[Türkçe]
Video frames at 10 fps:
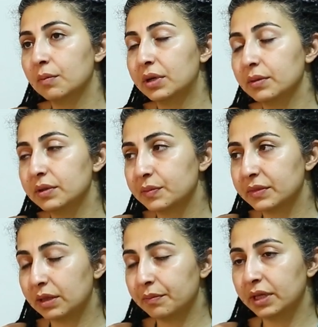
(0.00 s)
Para
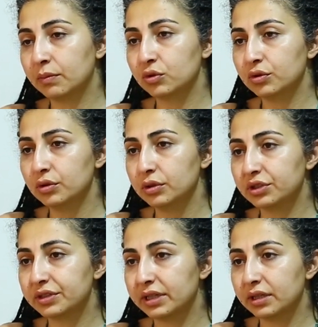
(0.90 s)
biriminden memuru
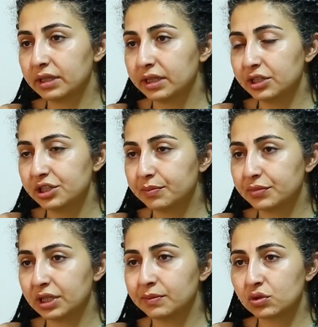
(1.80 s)
işte giriş
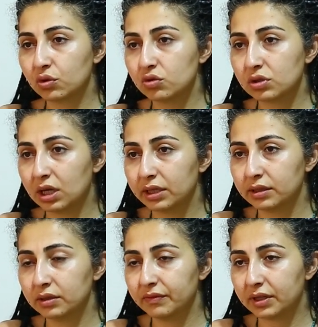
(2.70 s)
yapacağımız göz
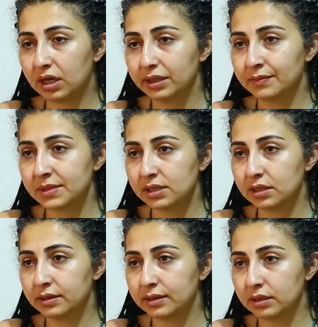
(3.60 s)
kaydının ve kaydımızın
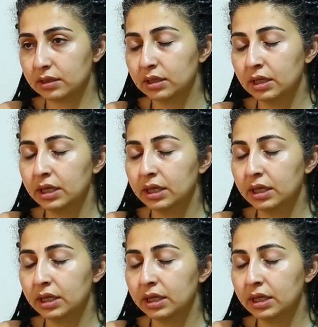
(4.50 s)
alındığı